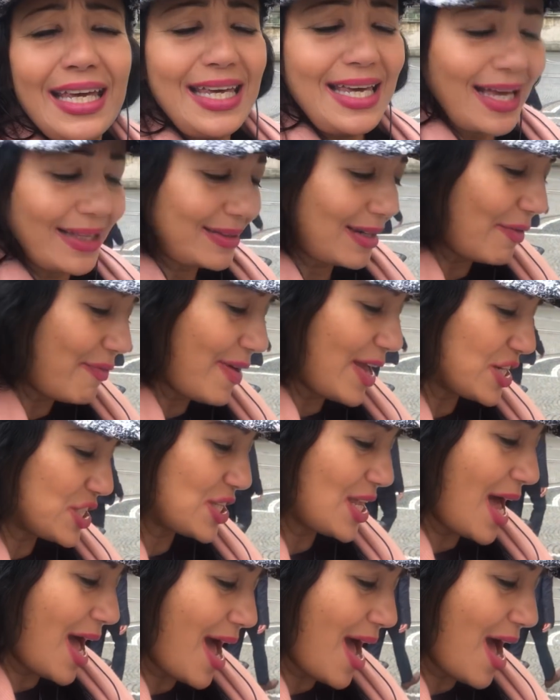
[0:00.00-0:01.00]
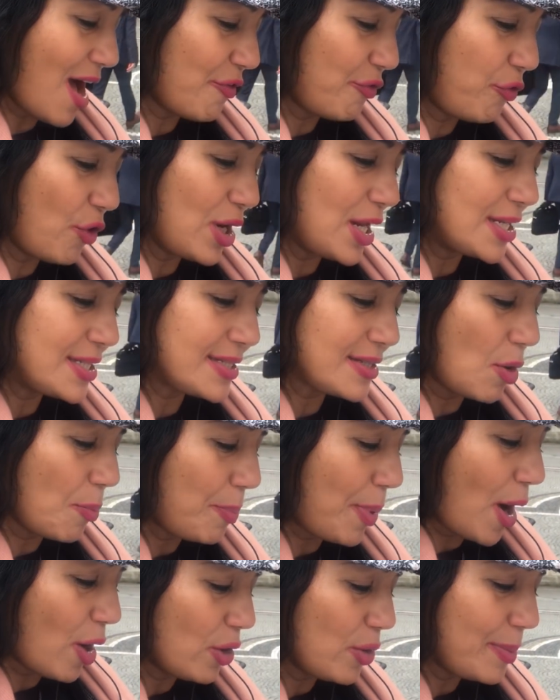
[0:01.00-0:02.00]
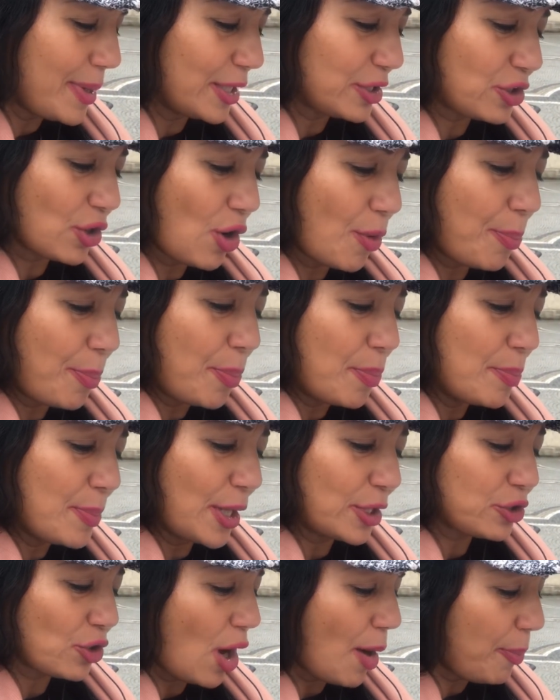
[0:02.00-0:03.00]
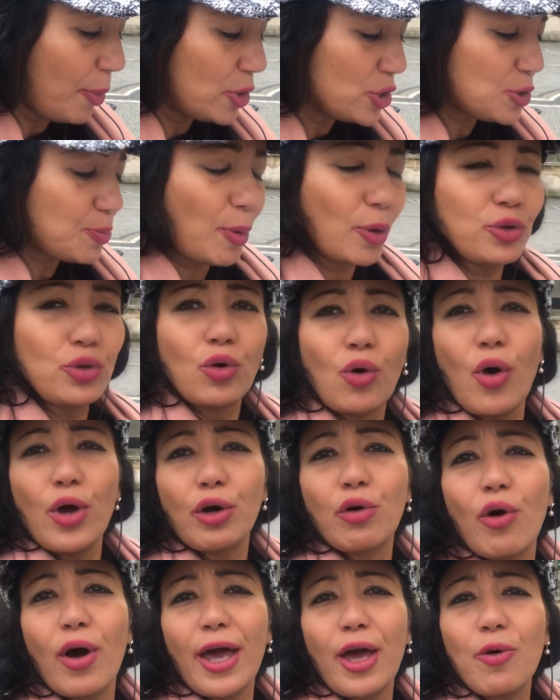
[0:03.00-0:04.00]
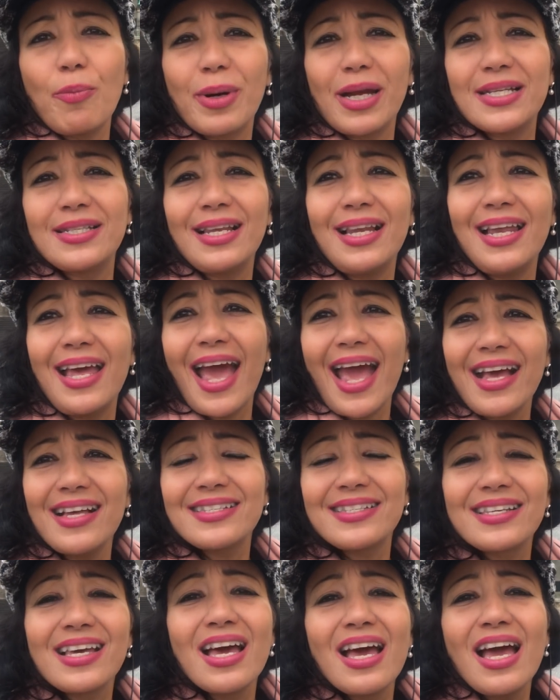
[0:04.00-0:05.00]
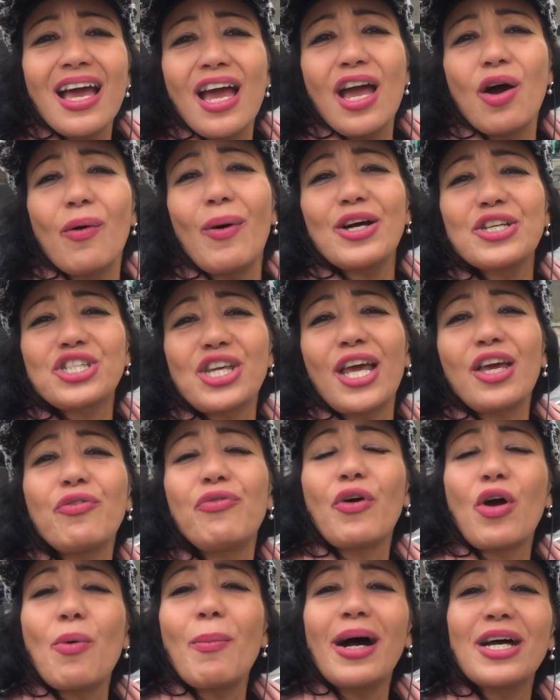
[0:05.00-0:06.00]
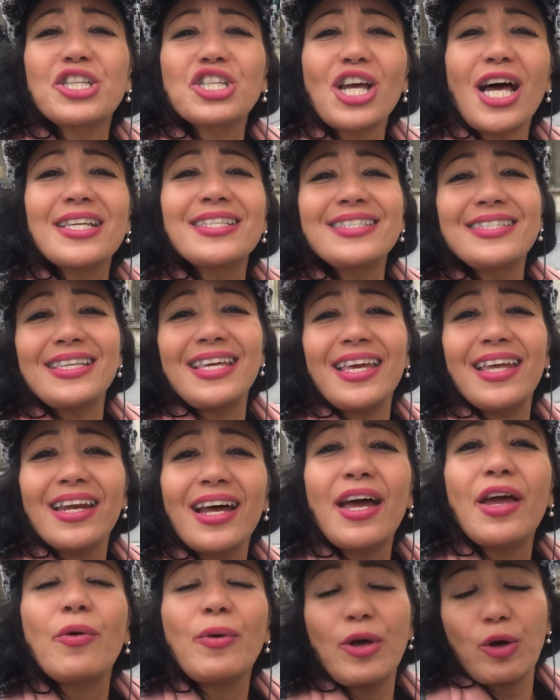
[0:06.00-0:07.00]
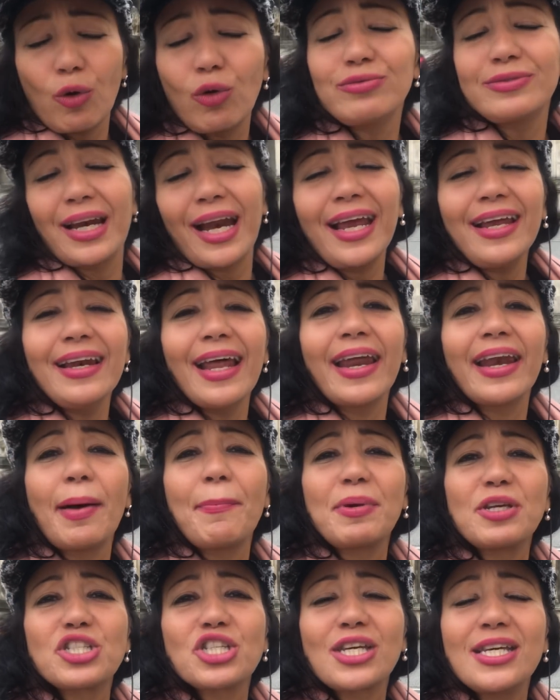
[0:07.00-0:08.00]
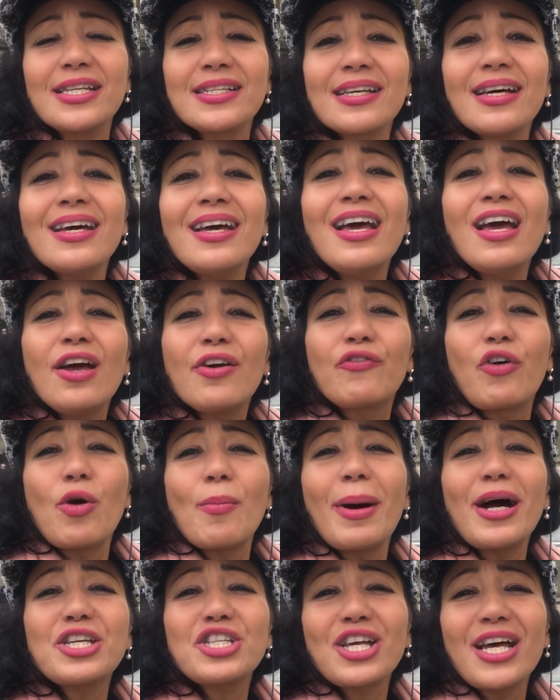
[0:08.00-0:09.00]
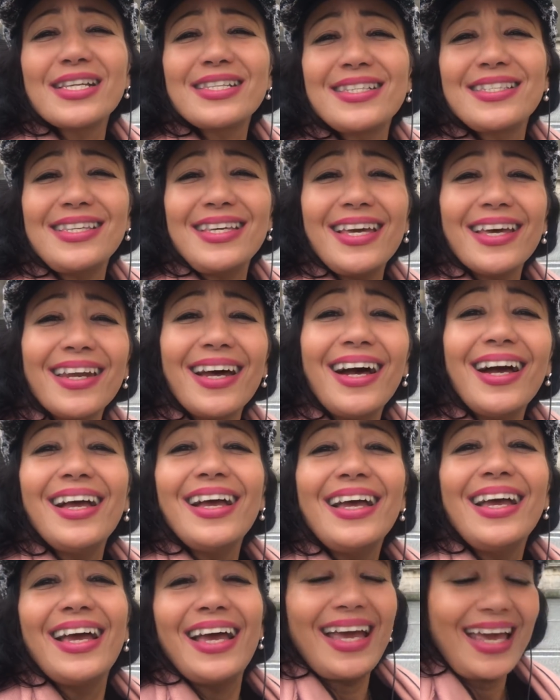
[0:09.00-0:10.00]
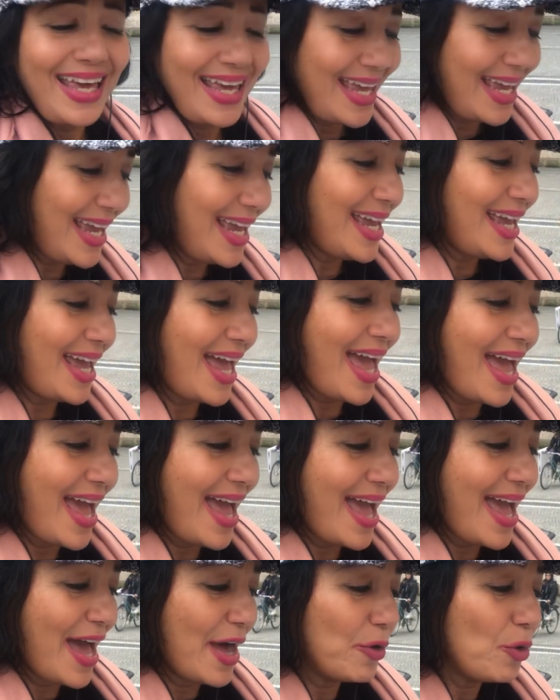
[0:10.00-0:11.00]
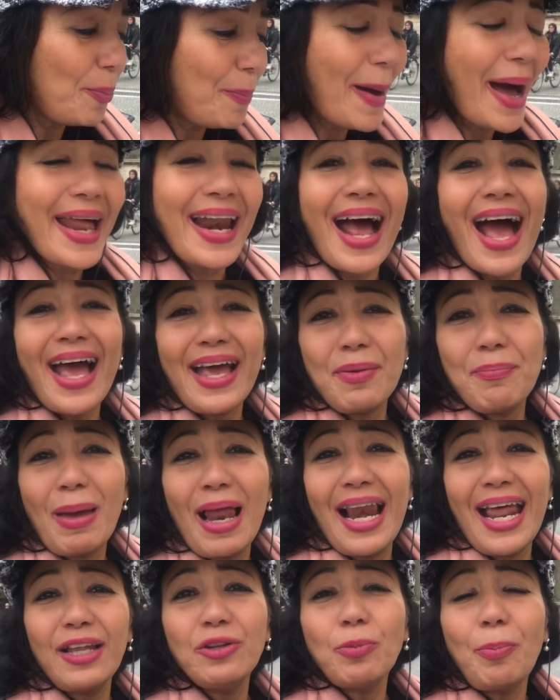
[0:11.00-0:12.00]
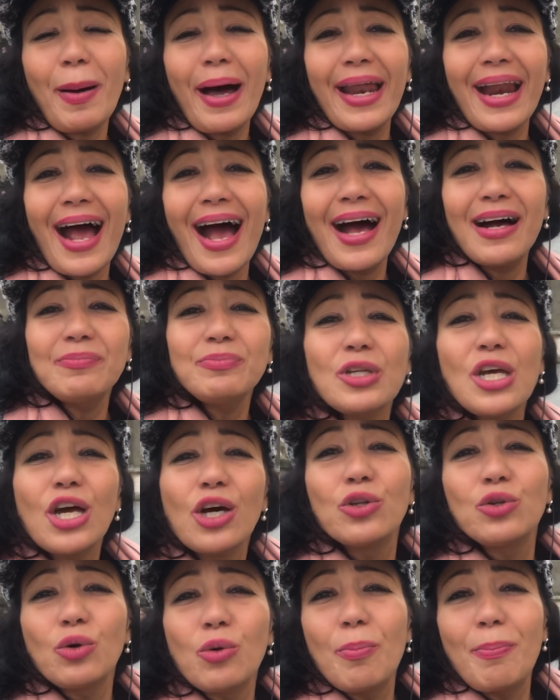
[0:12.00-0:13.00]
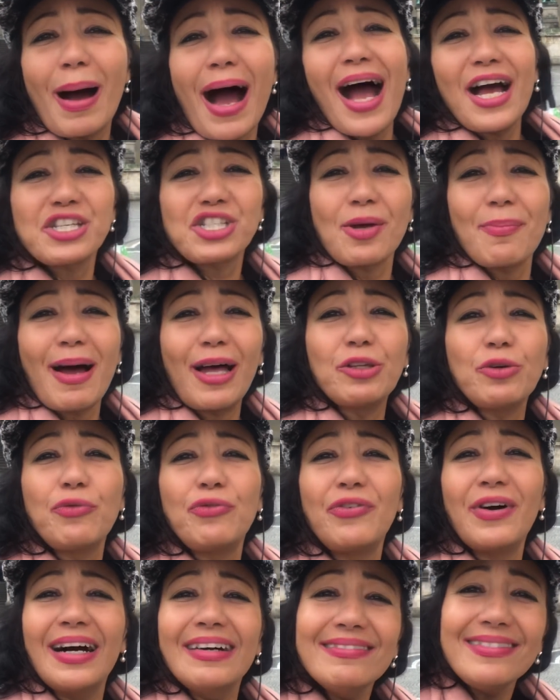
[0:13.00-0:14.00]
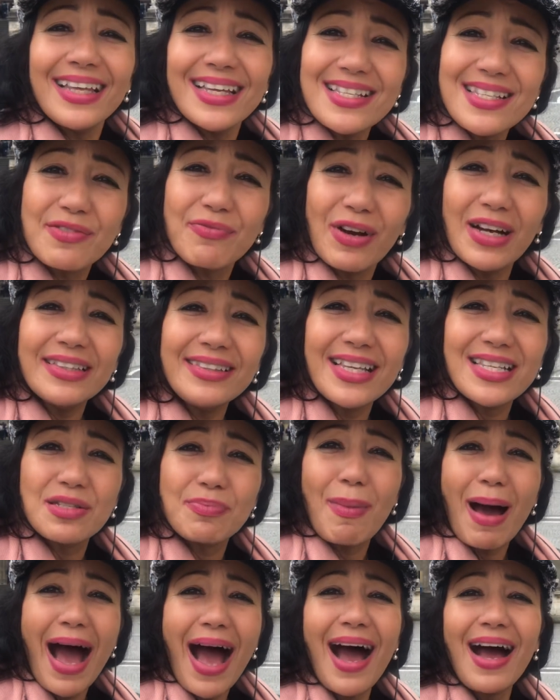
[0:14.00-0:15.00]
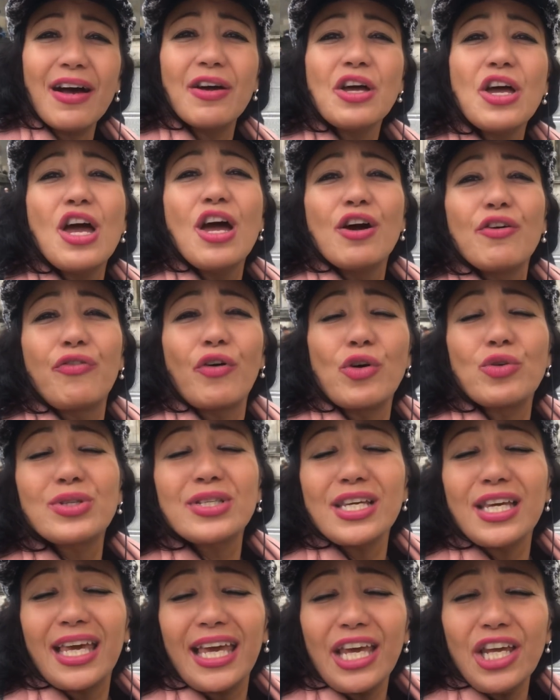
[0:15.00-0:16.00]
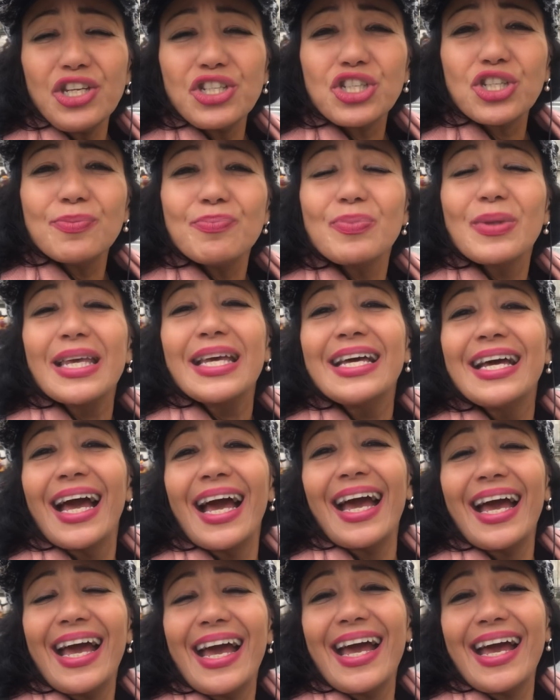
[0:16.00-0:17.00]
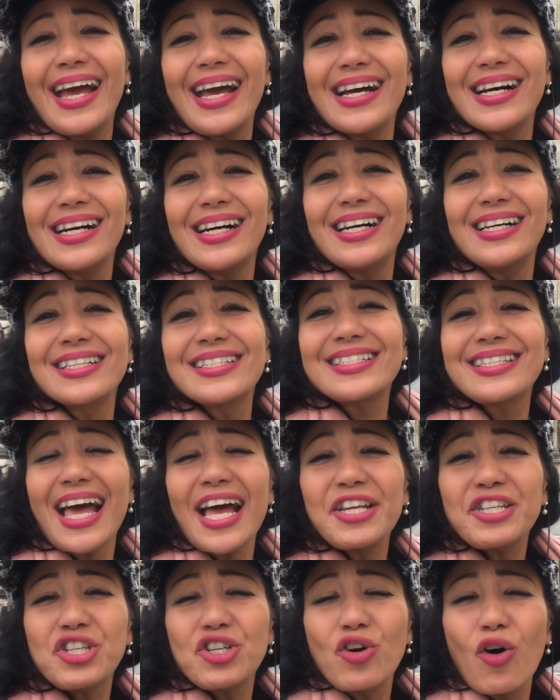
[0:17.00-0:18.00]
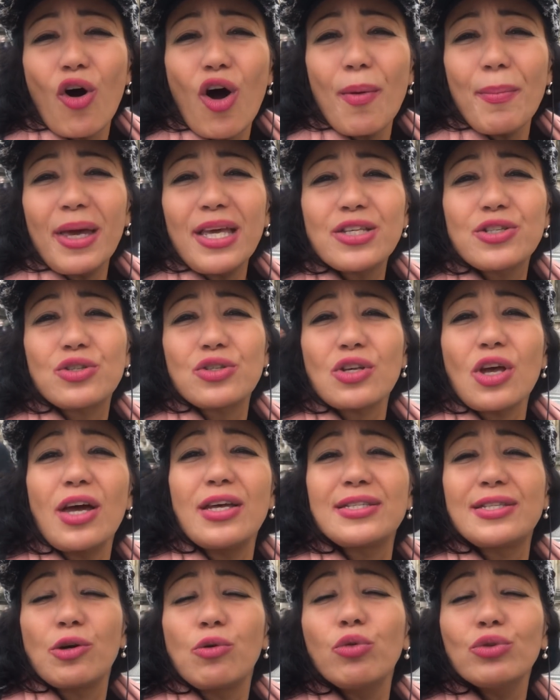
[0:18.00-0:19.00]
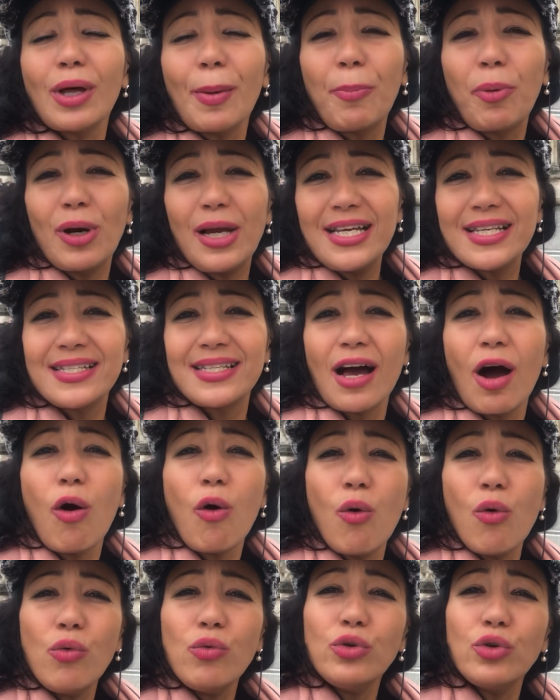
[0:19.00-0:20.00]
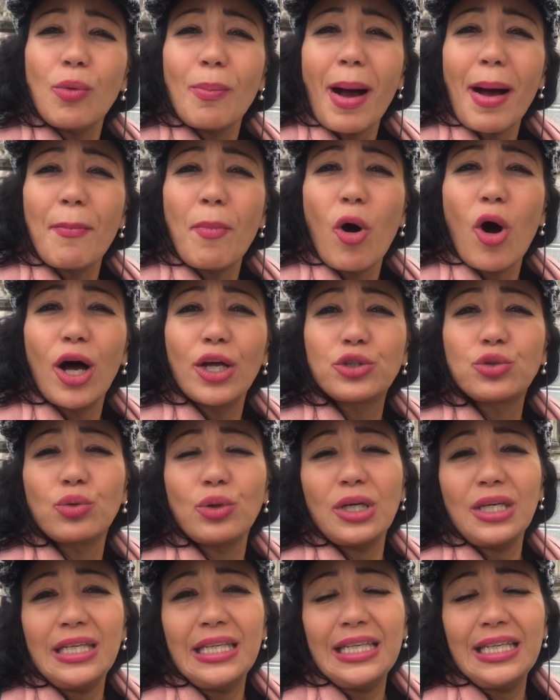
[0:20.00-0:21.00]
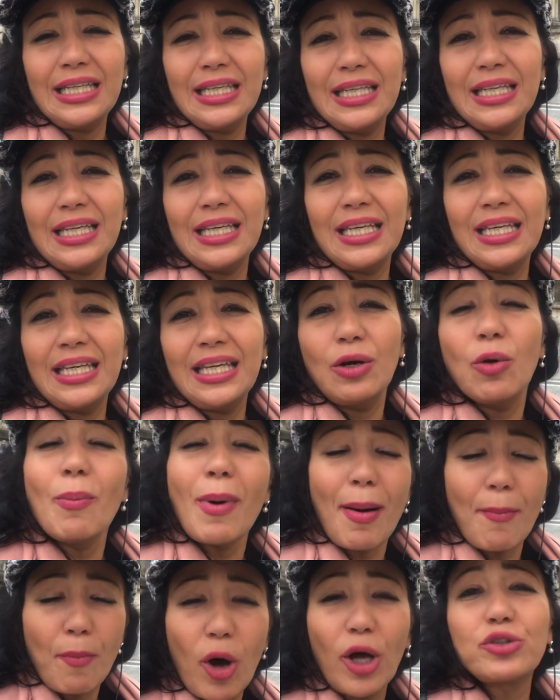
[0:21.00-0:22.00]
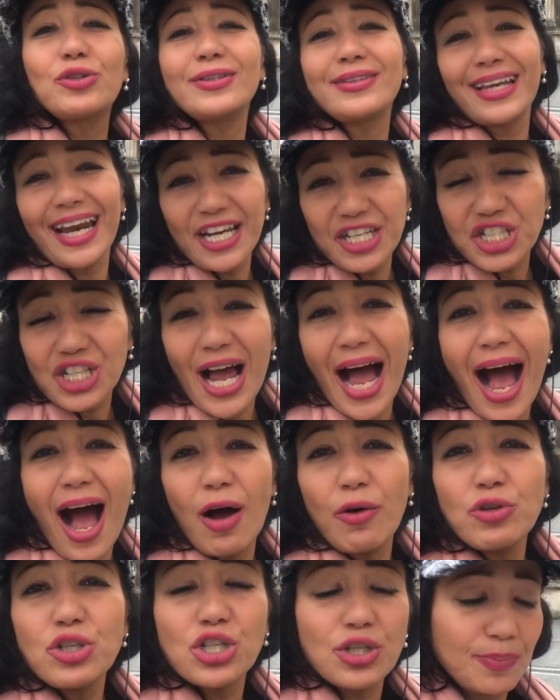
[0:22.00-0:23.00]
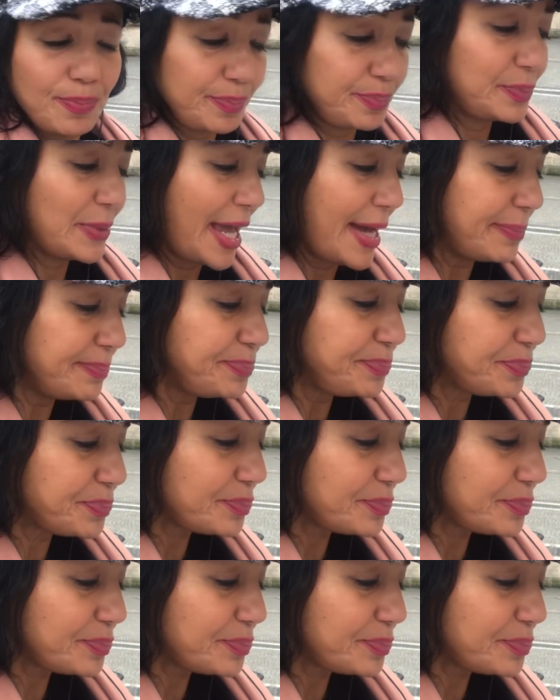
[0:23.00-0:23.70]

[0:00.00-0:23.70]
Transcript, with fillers: e através da Folha de São Paulo, metrópolis.com e Correio Brasiliense, eu achei que foi uma chacina, eu encontrei né, na pesquisa, foi uma chacina em, é, no Pará, em Belém do Pará, no bar chamado Vandas, Vandas Bar, foi o seguinte: é, sete homens, segundo a polícia, um numa moto e, e uma moto e três carros, né?